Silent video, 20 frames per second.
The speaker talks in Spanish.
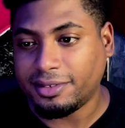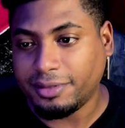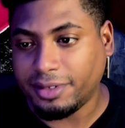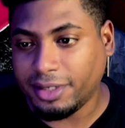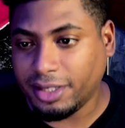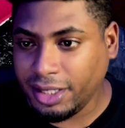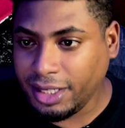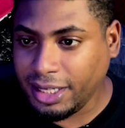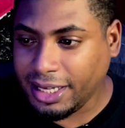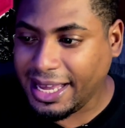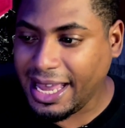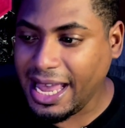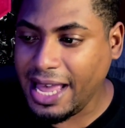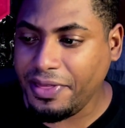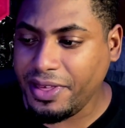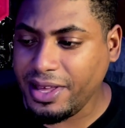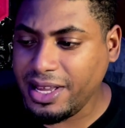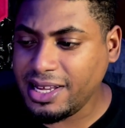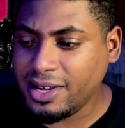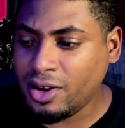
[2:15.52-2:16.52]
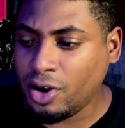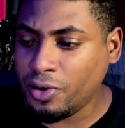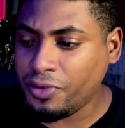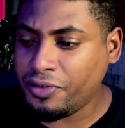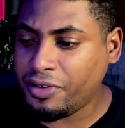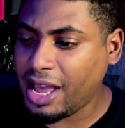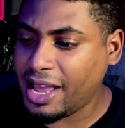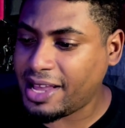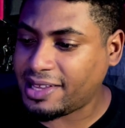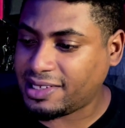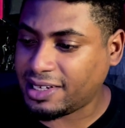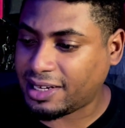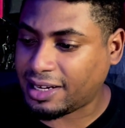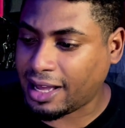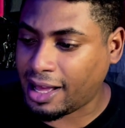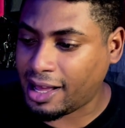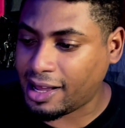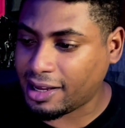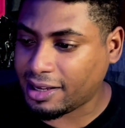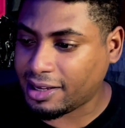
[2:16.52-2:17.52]
¿Y qué dijo
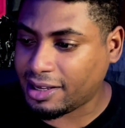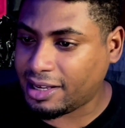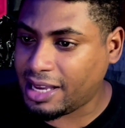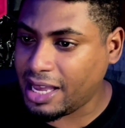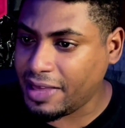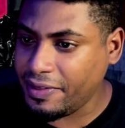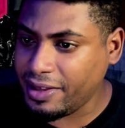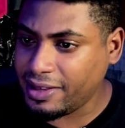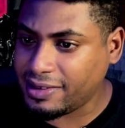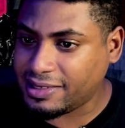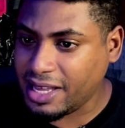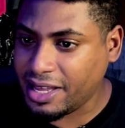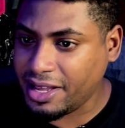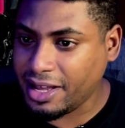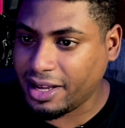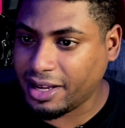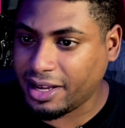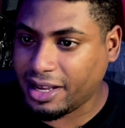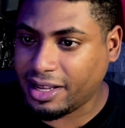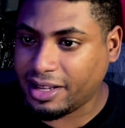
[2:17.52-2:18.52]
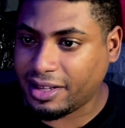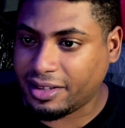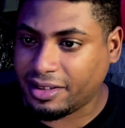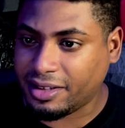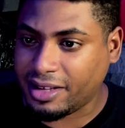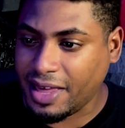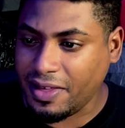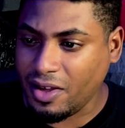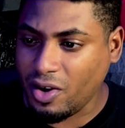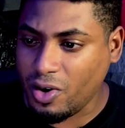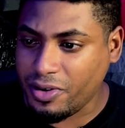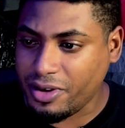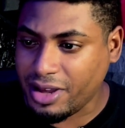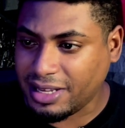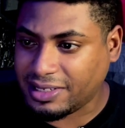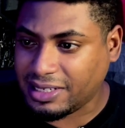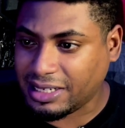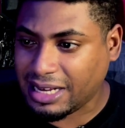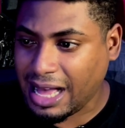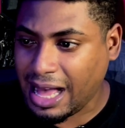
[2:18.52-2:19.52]
Jessica? ¿Qué, dice, qué dijo
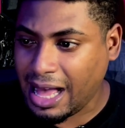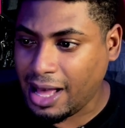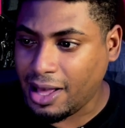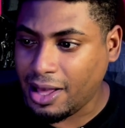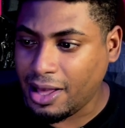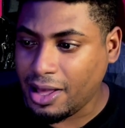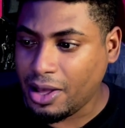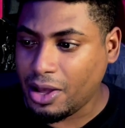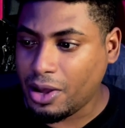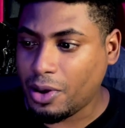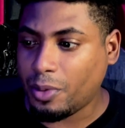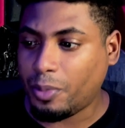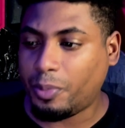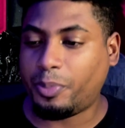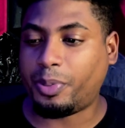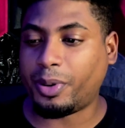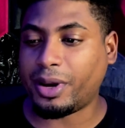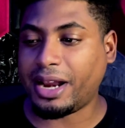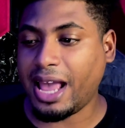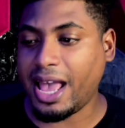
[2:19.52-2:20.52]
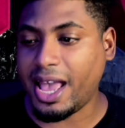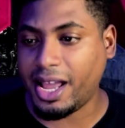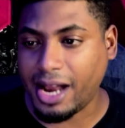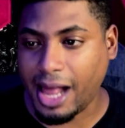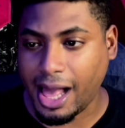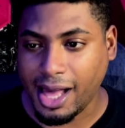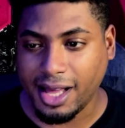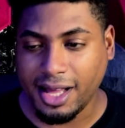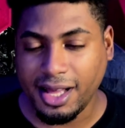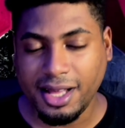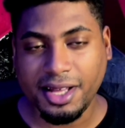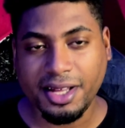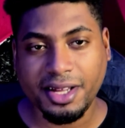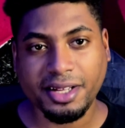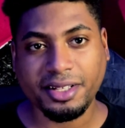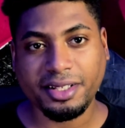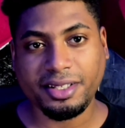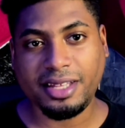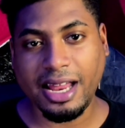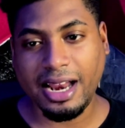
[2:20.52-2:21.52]
Jessica Pereira
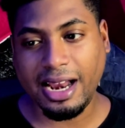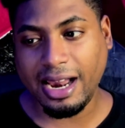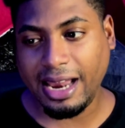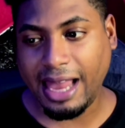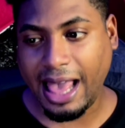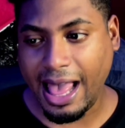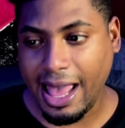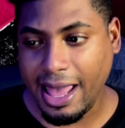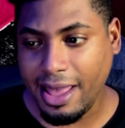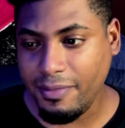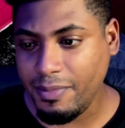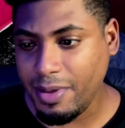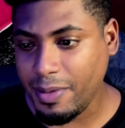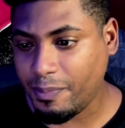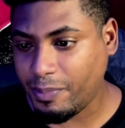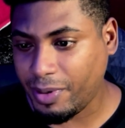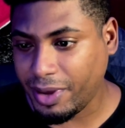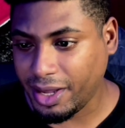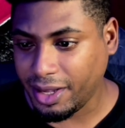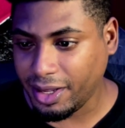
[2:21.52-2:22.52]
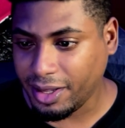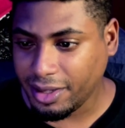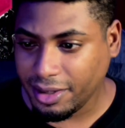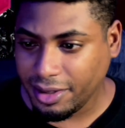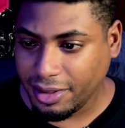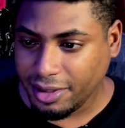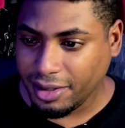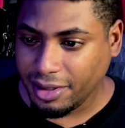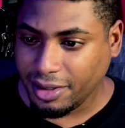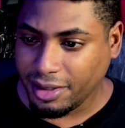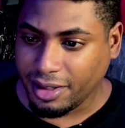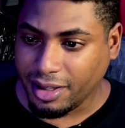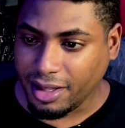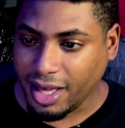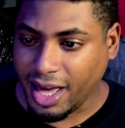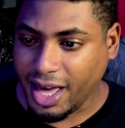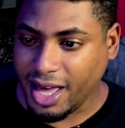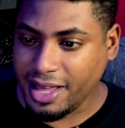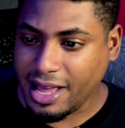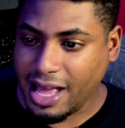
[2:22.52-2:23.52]
de la MVP?
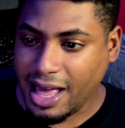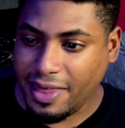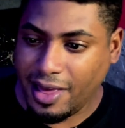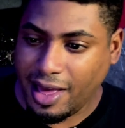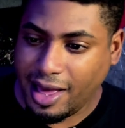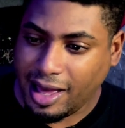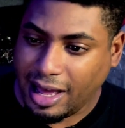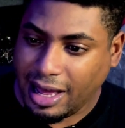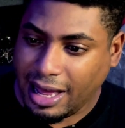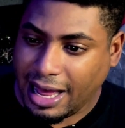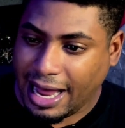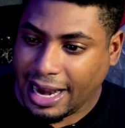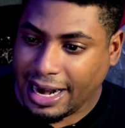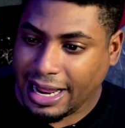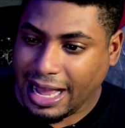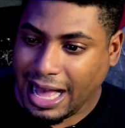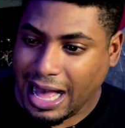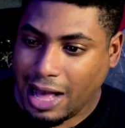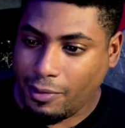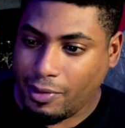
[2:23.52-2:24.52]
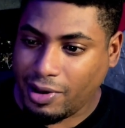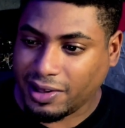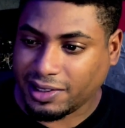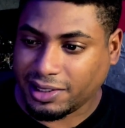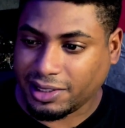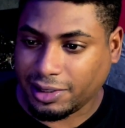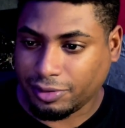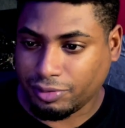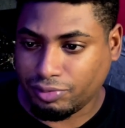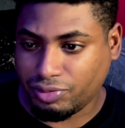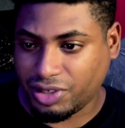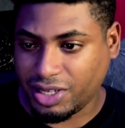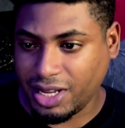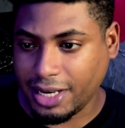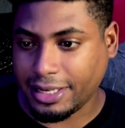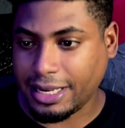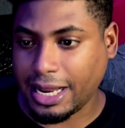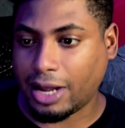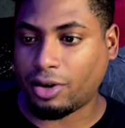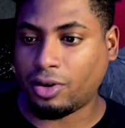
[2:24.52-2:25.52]
Ella alegaba
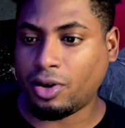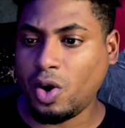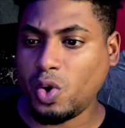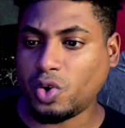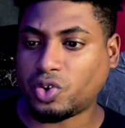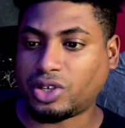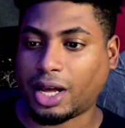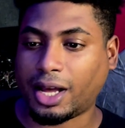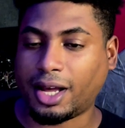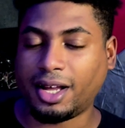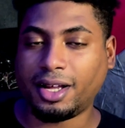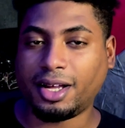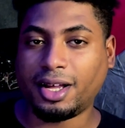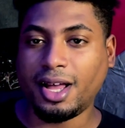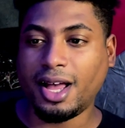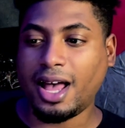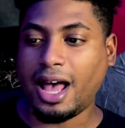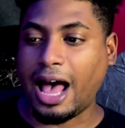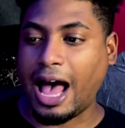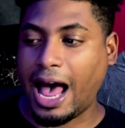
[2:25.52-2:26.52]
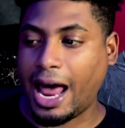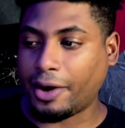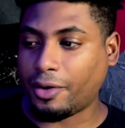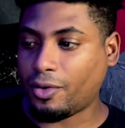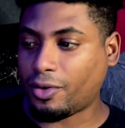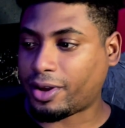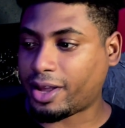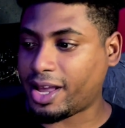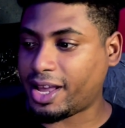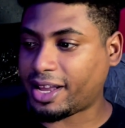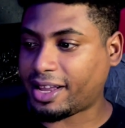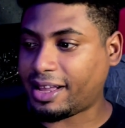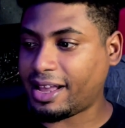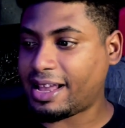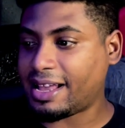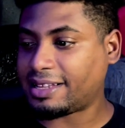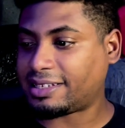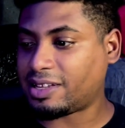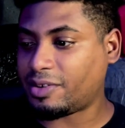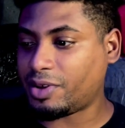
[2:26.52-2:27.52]
ciertas cosas, algo que,
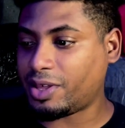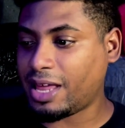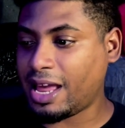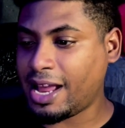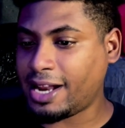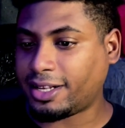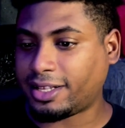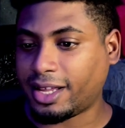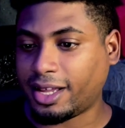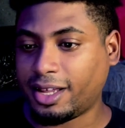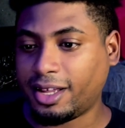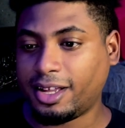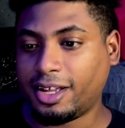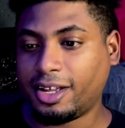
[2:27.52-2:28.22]
que es evidente